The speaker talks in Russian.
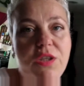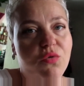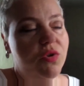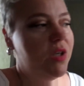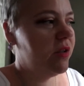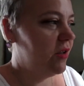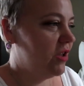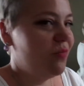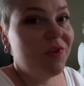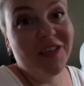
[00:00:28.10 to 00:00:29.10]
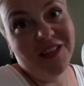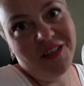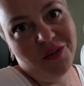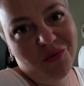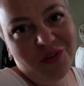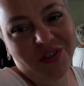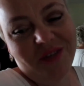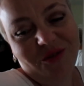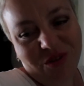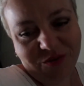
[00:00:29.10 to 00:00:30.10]
никуда, ниже меня-то никто не
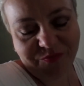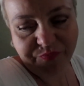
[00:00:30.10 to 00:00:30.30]
живет.